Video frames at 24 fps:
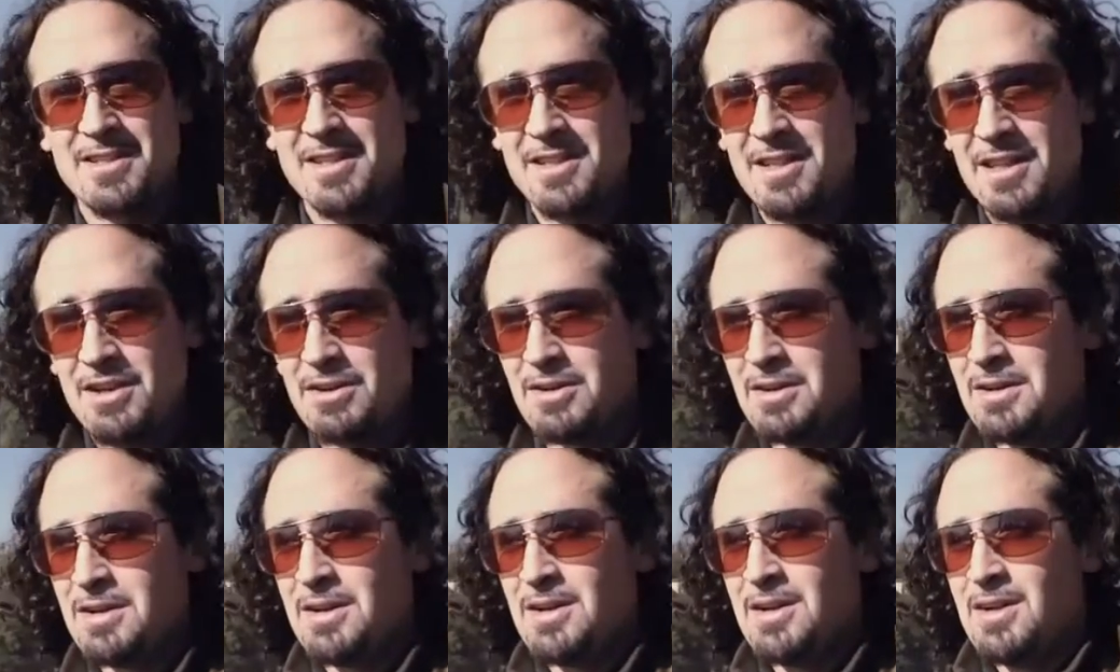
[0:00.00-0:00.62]

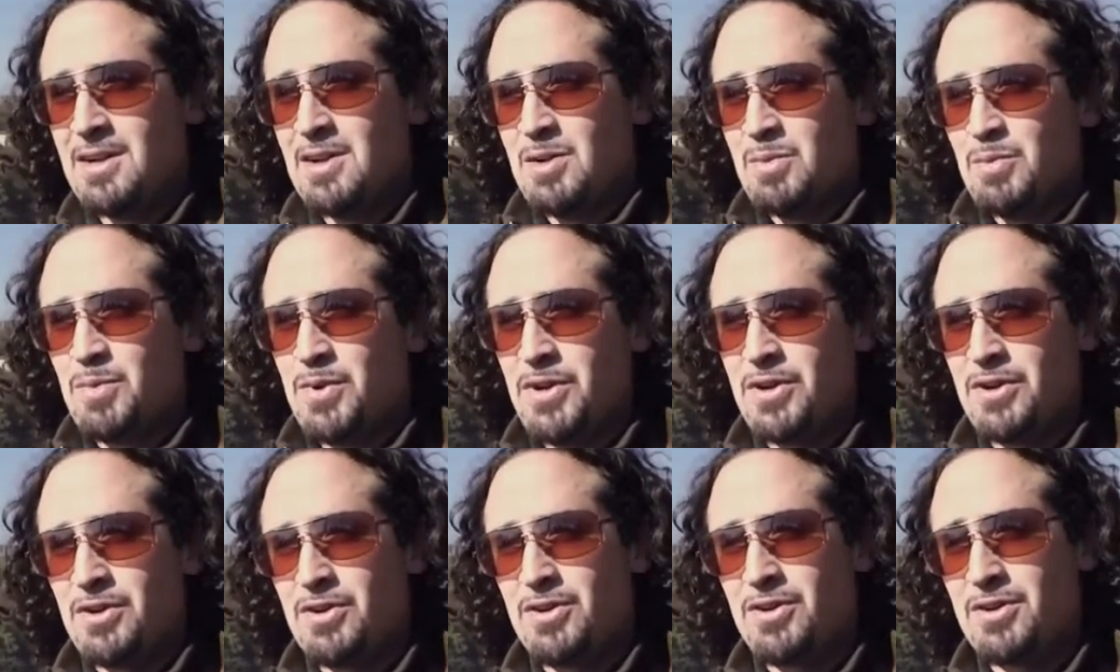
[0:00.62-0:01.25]
sentido,
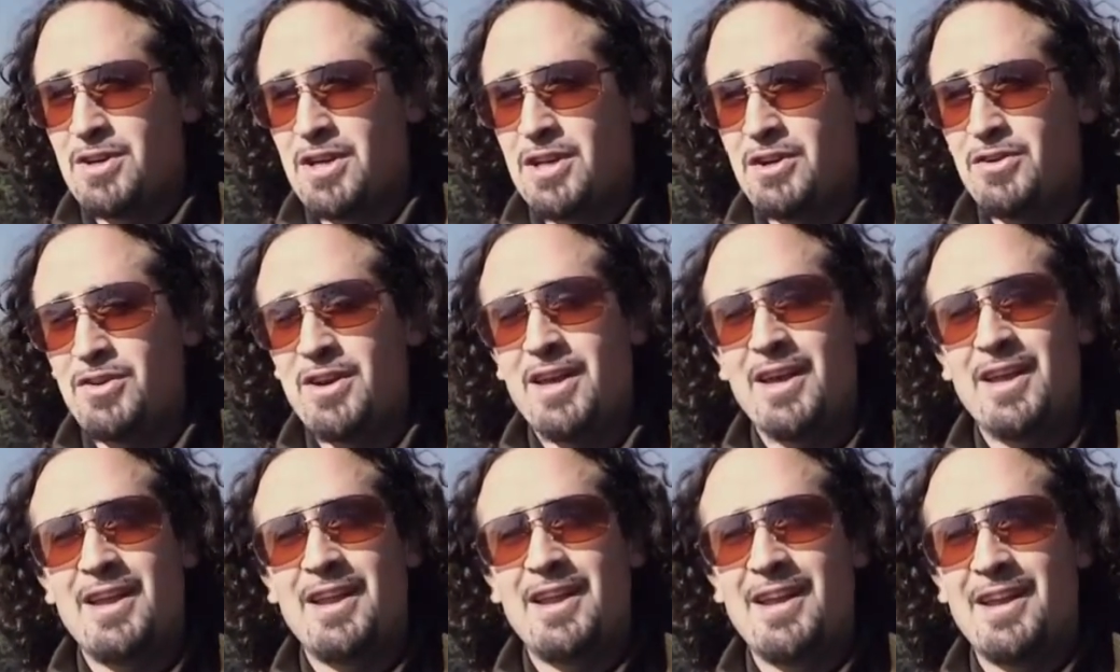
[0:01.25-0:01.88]
pero creo
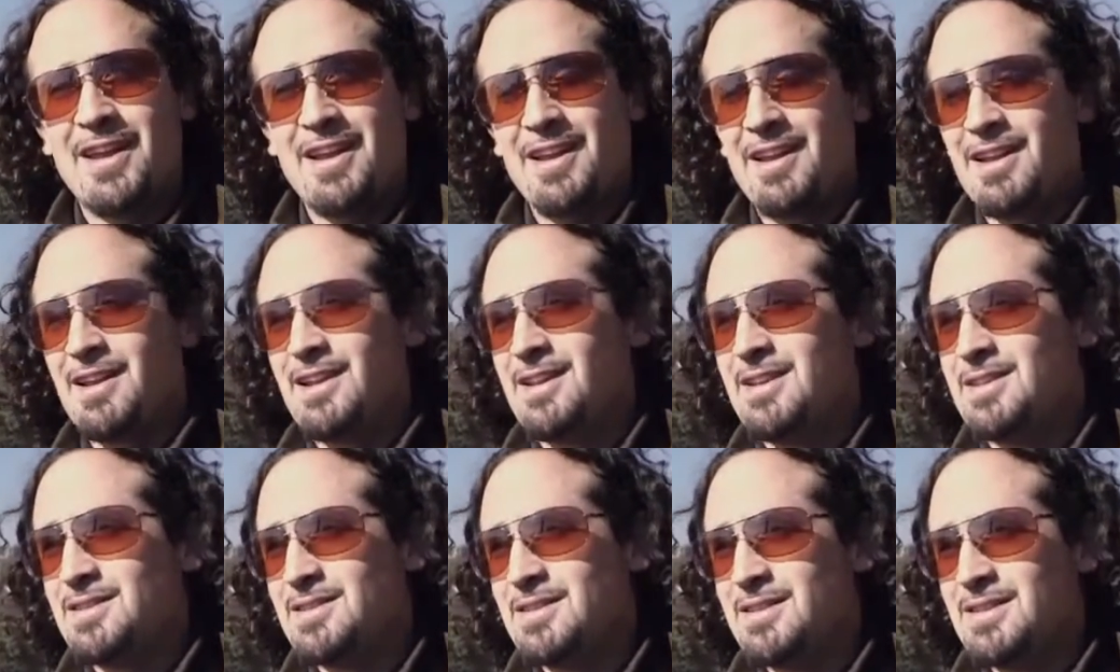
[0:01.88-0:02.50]

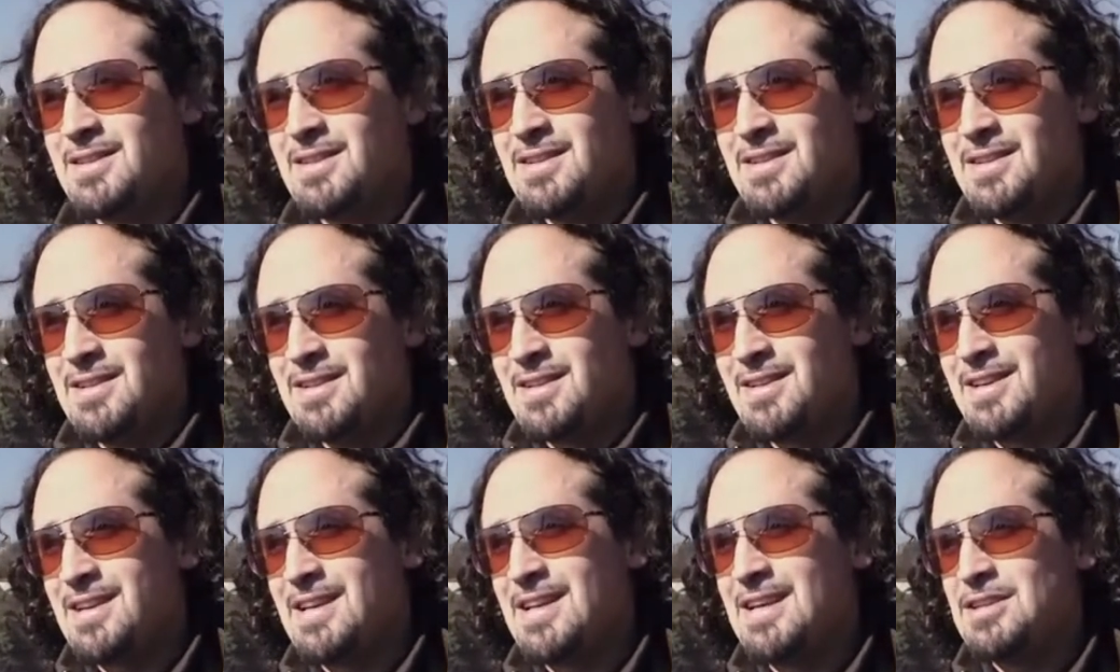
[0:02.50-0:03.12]
que,
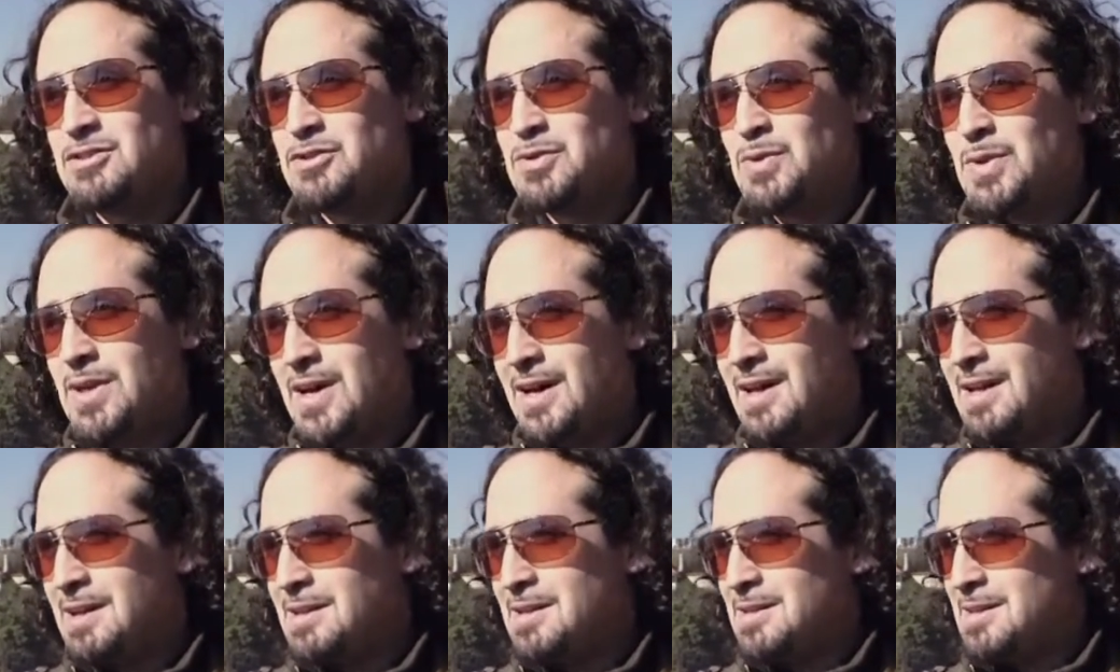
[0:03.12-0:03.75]
la
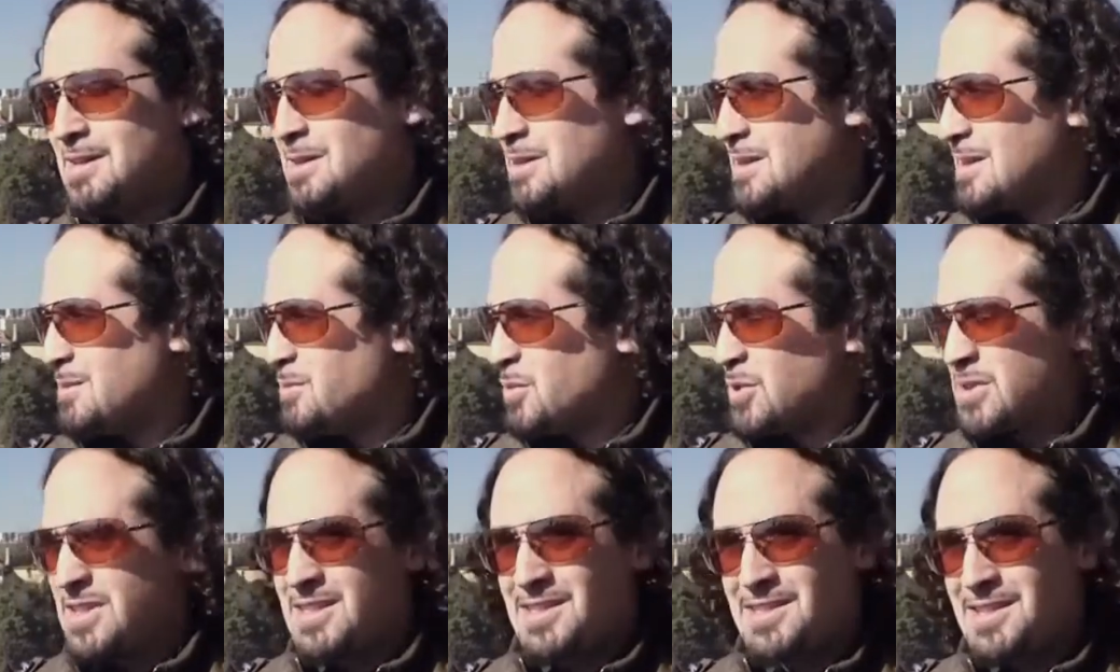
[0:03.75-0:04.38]
ciudad desde de
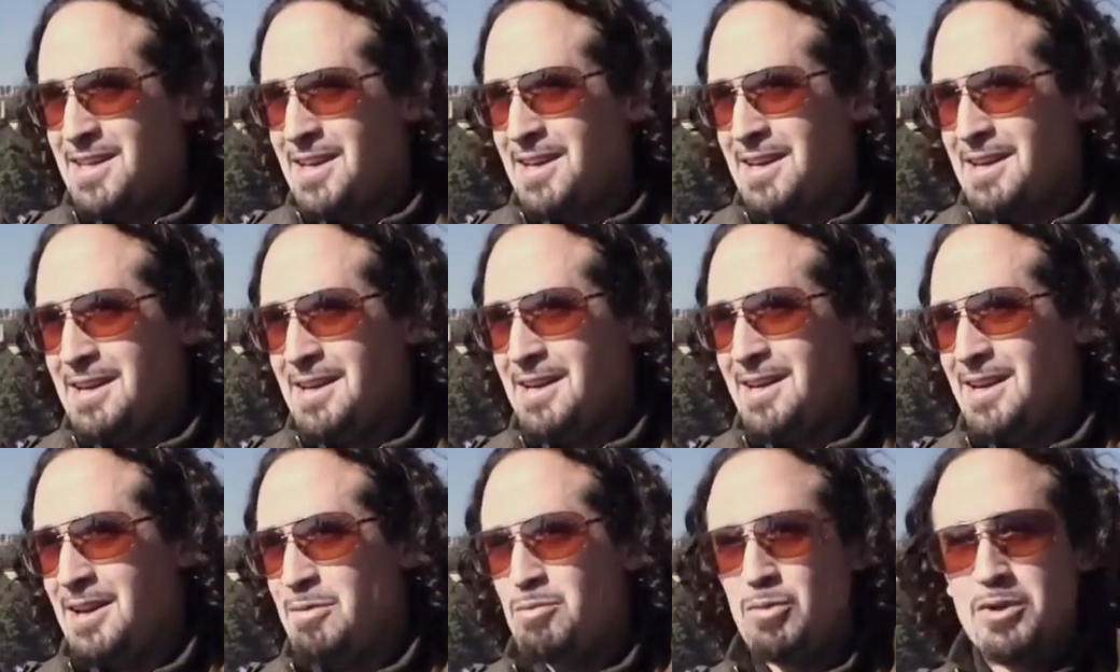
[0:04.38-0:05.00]
por sí
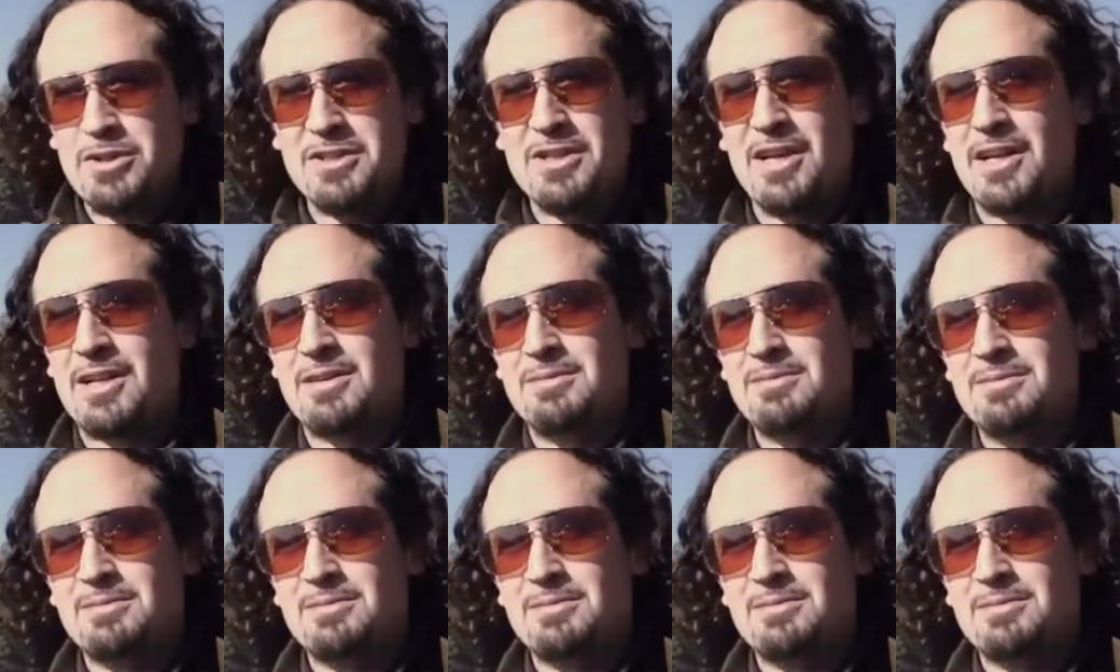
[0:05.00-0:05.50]
es musical.